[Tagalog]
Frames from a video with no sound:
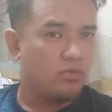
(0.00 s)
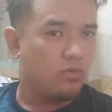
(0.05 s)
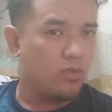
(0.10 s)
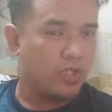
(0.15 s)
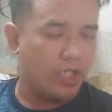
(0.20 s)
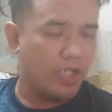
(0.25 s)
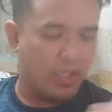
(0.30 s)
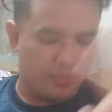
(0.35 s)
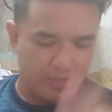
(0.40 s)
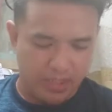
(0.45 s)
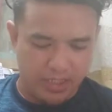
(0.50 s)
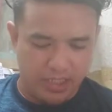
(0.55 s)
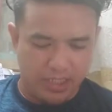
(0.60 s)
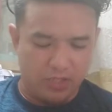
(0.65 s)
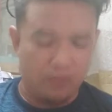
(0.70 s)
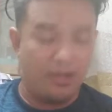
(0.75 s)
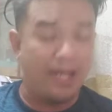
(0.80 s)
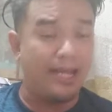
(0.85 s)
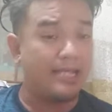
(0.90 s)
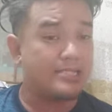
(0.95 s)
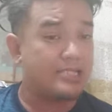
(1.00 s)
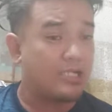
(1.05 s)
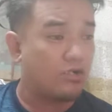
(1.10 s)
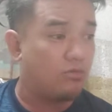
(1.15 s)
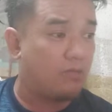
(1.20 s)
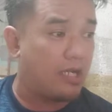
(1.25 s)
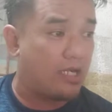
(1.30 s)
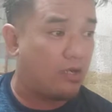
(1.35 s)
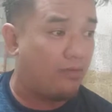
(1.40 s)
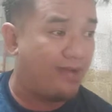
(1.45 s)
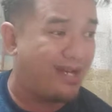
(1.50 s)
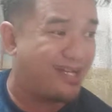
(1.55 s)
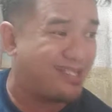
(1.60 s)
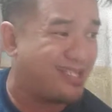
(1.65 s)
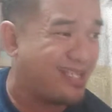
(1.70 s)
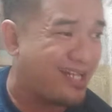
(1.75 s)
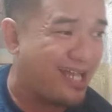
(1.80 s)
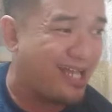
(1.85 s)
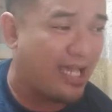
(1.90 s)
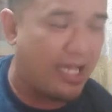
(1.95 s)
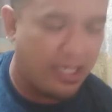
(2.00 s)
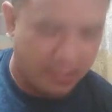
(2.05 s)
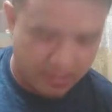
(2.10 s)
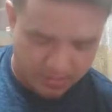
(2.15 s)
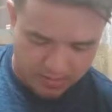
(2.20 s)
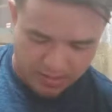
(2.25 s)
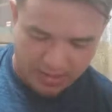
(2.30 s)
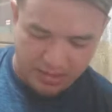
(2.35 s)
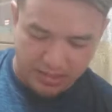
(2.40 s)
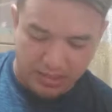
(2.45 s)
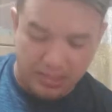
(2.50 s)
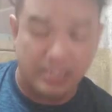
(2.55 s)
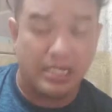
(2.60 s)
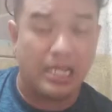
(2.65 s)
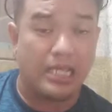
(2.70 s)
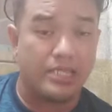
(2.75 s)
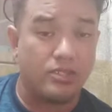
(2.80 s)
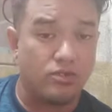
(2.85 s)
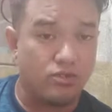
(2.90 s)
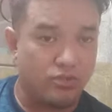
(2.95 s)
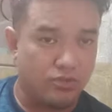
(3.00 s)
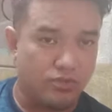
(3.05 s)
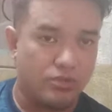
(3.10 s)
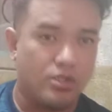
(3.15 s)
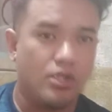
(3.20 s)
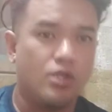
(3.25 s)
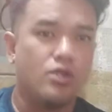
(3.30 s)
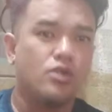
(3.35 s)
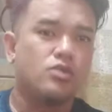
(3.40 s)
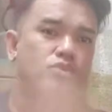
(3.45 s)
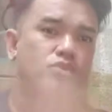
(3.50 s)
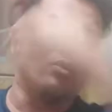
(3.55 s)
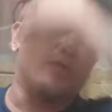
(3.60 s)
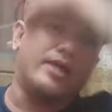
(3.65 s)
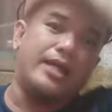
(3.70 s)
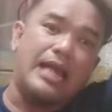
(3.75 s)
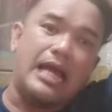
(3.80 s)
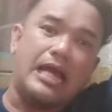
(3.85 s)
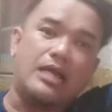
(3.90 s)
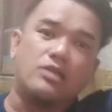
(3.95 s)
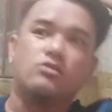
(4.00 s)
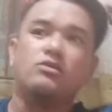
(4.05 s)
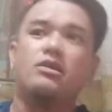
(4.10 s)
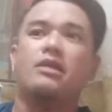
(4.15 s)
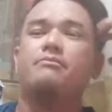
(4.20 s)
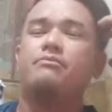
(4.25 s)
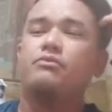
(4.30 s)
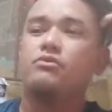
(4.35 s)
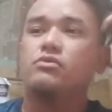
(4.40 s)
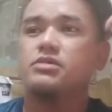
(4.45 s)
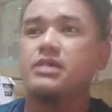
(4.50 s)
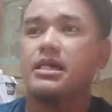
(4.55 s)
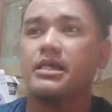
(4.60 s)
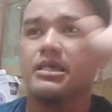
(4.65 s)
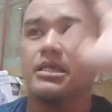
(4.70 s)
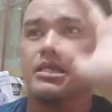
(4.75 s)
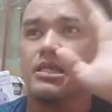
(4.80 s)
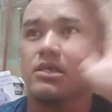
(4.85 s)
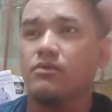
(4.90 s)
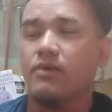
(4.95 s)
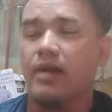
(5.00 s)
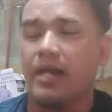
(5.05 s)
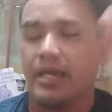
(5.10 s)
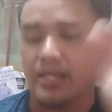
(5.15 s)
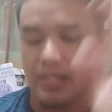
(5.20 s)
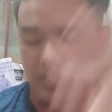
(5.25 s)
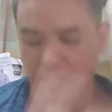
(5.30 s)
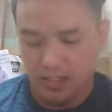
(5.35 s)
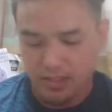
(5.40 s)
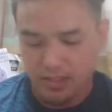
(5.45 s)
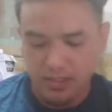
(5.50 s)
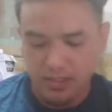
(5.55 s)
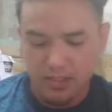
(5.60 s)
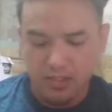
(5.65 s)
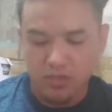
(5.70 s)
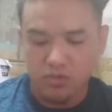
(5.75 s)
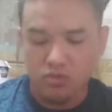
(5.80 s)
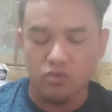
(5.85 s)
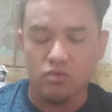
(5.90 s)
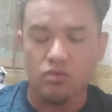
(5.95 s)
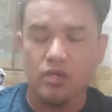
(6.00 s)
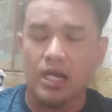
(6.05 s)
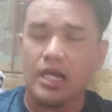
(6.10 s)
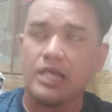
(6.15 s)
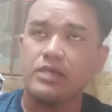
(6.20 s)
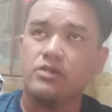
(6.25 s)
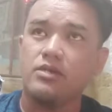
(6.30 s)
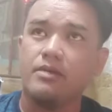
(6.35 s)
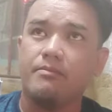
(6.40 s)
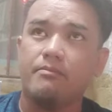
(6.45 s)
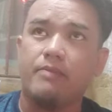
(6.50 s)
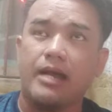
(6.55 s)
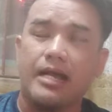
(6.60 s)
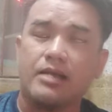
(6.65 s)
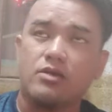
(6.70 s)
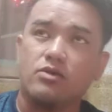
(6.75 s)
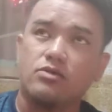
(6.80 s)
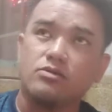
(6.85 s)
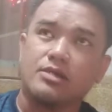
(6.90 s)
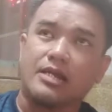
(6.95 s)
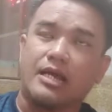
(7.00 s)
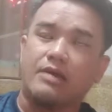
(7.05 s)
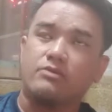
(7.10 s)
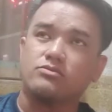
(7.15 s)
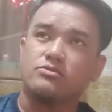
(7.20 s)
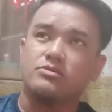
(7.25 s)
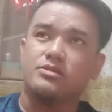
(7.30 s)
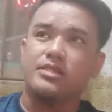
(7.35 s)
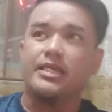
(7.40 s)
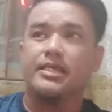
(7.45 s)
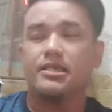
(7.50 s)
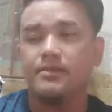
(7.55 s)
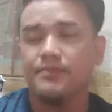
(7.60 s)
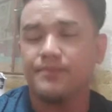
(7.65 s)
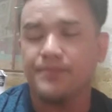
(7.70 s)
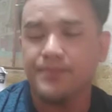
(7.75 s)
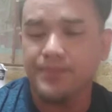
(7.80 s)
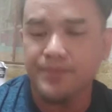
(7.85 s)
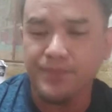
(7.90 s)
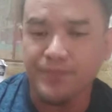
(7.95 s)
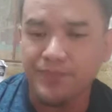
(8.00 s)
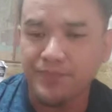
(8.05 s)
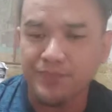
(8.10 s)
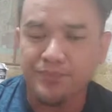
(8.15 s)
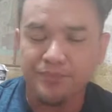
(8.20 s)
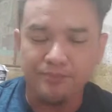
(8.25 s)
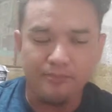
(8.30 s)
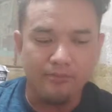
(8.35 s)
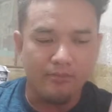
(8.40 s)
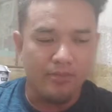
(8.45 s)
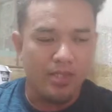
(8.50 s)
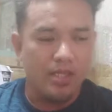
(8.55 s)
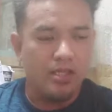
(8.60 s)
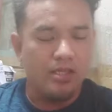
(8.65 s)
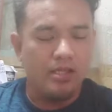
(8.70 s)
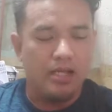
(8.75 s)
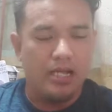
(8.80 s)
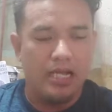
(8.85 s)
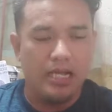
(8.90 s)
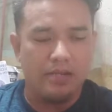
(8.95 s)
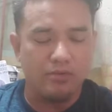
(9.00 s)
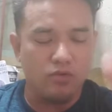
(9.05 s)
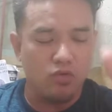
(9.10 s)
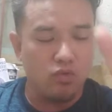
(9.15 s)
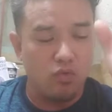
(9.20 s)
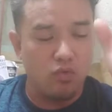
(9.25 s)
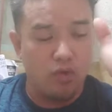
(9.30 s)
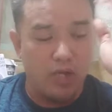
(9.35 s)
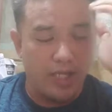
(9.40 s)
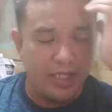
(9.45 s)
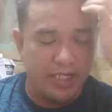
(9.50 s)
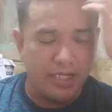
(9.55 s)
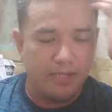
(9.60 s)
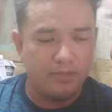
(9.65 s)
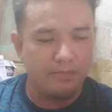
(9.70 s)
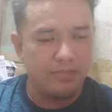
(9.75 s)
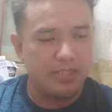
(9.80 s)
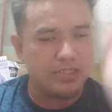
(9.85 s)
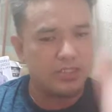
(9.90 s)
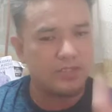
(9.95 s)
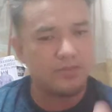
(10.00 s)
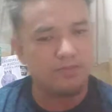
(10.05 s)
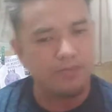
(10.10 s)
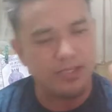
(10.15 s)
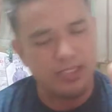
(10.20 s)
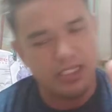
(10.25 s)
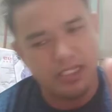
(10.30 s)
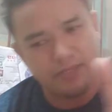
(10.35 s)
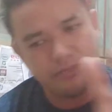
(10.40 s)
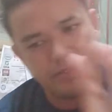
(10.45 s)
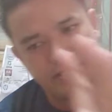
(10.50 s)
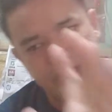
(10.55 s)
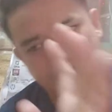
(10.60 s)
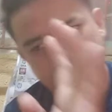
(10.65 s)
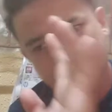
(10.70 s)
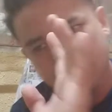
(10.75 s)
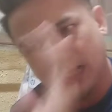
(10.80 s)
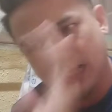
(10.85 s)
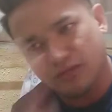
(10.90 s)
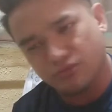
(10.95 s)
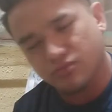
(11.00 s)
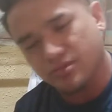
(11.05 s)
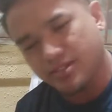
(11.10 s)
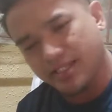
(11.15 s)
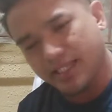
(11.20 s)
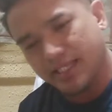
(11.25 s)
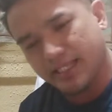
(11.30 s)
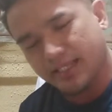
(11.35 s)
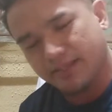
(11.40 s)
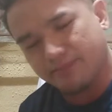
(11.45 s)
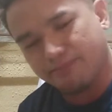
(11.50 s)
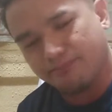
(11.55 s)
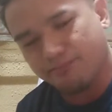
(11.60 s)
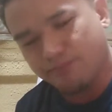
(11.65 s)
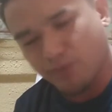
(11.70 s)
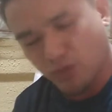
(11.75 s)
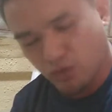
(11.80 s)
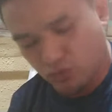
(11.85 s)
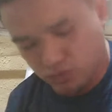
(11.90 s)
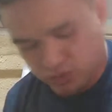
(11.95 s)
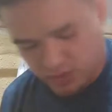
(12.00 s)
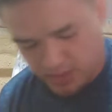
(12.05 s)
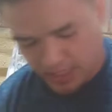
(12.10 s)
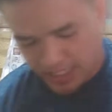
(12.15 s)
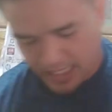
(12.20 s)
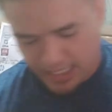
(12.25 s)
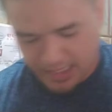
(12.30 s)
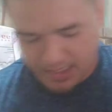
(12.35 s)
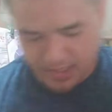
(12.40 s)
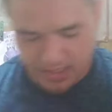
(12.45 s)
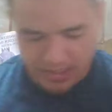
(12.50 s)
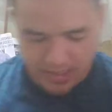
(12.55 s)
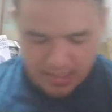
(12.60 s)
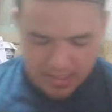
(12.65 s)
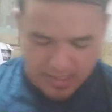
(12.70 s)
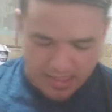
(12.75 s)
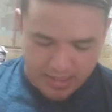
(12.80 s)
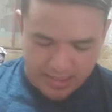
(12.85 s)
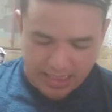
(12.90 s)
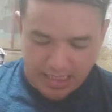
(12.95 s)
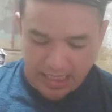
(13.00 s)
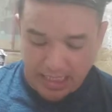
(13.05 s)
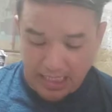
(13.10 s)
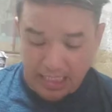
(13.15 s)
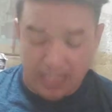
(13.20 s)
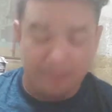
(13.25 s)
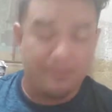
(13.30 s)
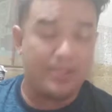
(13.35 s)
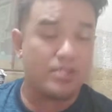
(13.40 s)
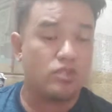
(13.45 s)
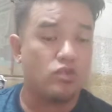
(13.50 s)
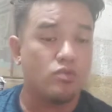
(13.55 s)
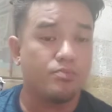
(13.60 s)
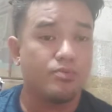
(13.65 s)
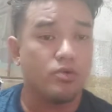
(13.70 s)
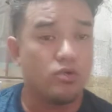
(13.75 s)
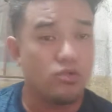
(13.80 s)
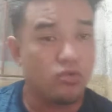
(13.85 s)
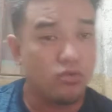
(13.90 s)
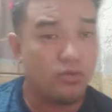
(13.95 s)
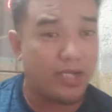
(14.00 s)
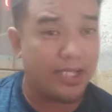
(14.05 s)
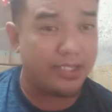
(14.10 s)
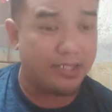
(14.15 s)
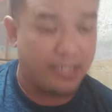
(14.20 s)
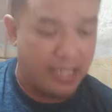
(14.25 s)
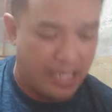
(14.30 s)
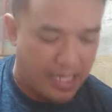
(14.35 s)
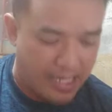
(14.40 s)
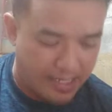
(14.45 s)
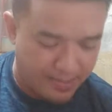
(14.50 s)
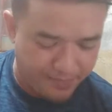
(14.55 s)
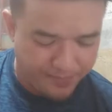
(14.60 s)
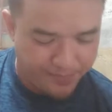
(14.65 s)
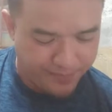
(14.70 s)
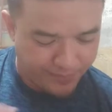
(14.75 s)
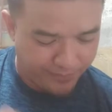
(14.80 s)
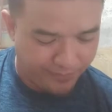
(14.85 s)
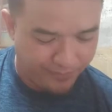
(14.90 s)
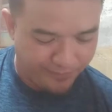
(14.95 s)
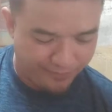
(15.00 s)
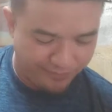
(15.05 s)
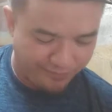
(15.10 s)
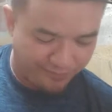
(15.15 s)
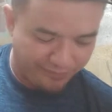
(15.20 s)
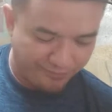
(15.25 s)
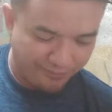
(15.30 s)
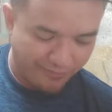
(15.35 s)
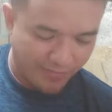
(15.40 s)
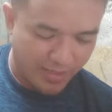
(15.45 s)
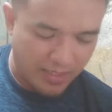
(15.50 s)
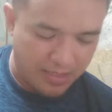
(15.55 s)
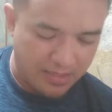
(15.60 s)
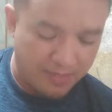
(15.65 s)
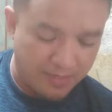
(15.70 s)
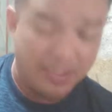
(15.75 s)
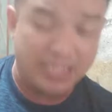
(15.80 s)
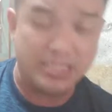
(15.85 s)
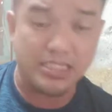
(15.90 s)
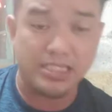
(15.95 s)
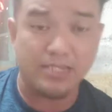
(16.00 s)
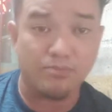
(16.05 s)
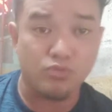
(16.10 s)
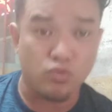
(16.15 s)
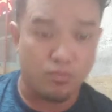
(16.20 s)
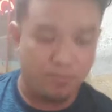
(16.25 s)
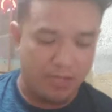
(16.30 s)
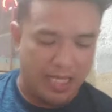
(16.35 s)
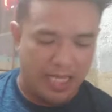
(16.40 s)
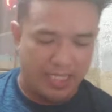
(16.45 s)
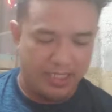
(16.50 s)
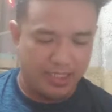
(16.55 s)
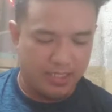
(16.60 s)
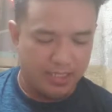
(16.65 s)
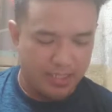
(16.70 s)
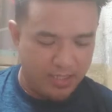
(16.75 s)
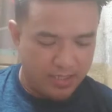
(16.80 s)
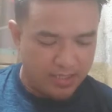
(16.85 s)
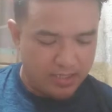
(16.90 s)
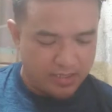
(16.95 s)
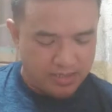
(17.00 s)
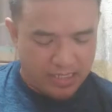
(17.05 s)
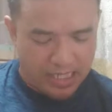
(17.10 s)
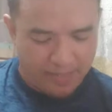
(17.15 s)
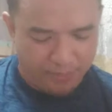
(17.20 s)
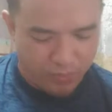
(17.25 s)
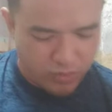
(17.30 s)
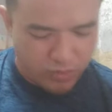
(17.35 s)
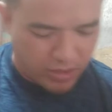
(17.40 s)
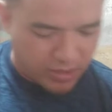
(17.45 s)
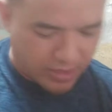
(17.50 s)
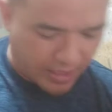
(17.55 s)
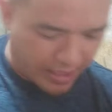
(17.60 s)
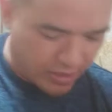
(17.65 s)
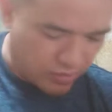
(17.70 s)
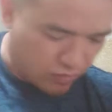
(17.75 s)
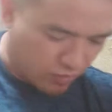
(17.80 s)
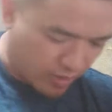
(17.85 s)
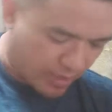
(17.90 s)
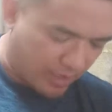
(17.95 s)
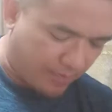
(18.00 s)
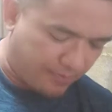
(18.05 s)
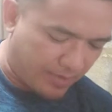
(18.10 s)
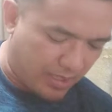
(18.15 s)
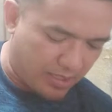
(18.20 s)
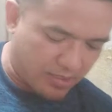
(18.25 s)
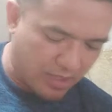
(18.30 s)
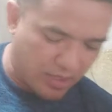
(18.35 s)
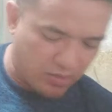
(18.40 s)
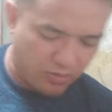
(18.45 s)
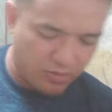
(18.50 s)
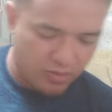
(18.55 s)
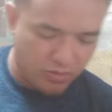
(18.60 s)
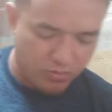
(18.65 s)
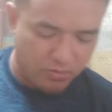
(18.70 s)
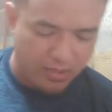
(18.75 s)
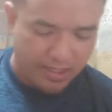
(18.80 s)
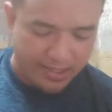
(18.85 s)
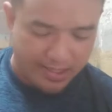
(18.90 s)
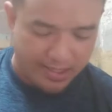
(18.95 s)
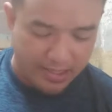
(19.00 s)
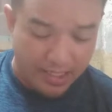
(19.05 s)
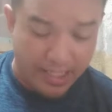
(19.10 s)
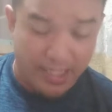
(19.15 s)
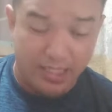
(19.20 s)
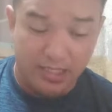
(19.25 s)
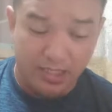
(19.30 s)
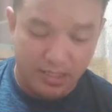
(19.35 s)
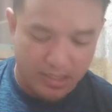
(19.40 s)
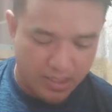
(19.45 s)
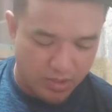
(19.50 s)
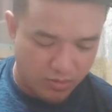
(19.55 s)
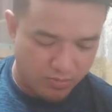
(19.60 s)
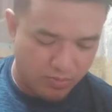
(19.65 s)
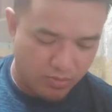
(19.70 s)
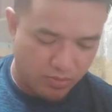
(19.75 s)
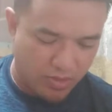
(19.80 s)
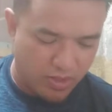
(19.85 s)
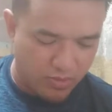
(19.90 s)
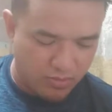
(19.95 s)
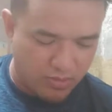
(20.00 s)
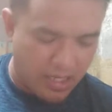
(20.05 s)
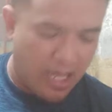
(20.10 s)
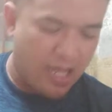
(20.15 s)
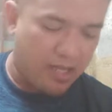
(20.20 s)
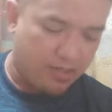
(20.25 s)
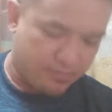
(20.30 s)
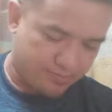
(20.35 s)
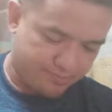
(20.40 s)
Huwag kayo maniniwala sa gumagawa na sira. Hindi sira yun. So, kailangan nyo lang po siyang i-rewire. Kukuha kayo ng bagong grounding. Uh, kukuha kayo ng mas matibay na grounding post at ililipat nyo po yung kanyang positive supply. Tapos, itry nyo rin na palitan yung inyong mga relay. Ano po, ganun lang.